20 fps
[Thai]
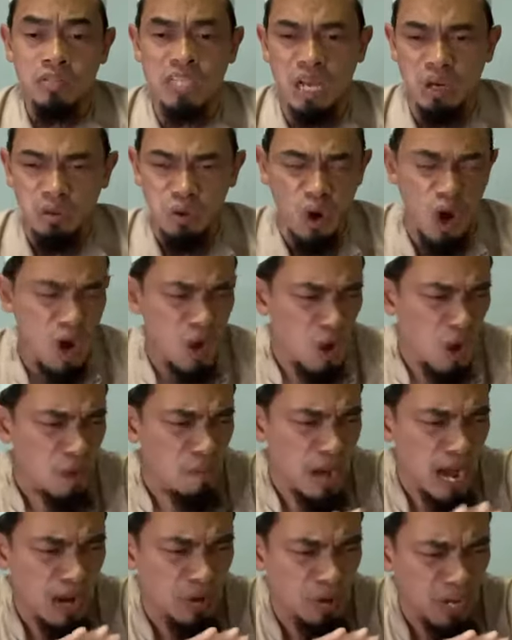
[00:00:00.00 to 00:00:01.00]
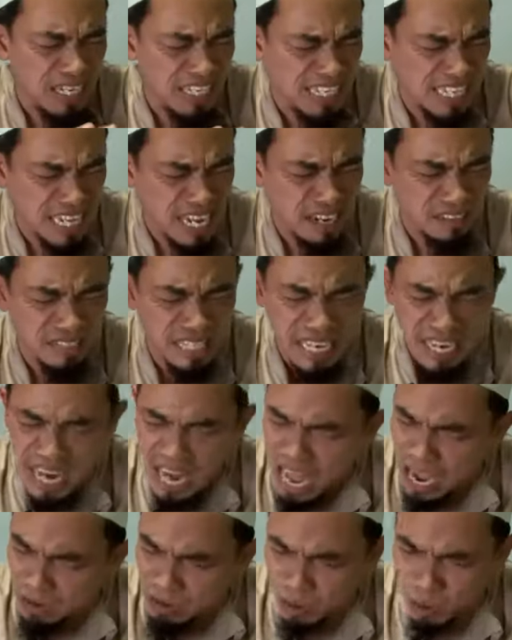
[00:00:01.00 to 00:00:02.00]
ตะ ะโกนออกมาด้วยเสียงที่
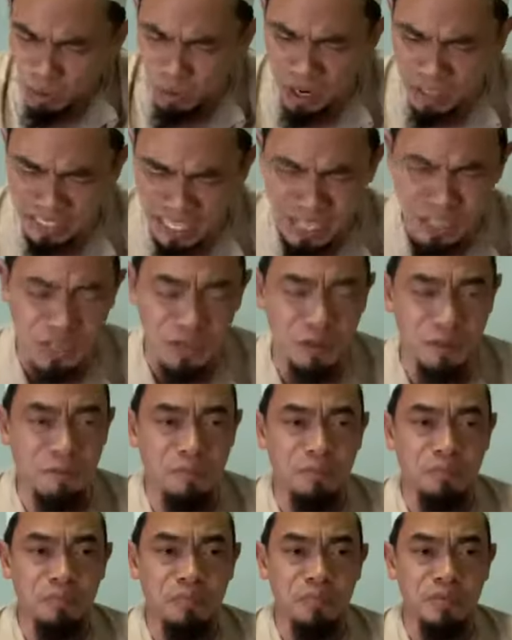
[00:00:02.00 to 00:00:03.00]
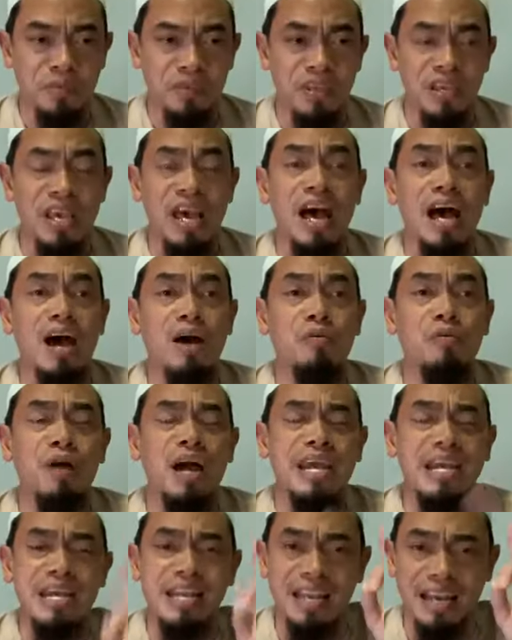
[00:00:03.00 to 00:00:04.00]
น่ากลัวที่สุดยาไว
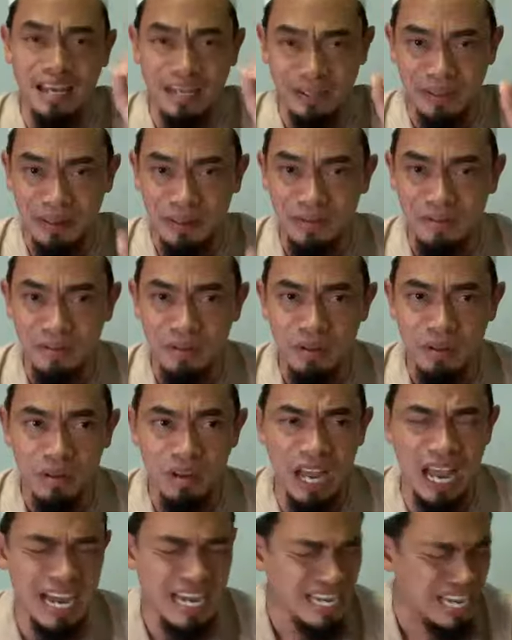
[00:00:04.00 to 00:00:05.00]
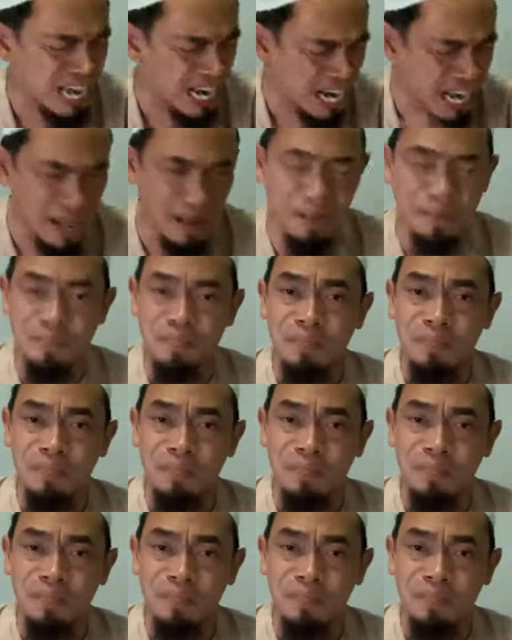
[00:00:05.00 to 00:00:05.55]
ละหายนะ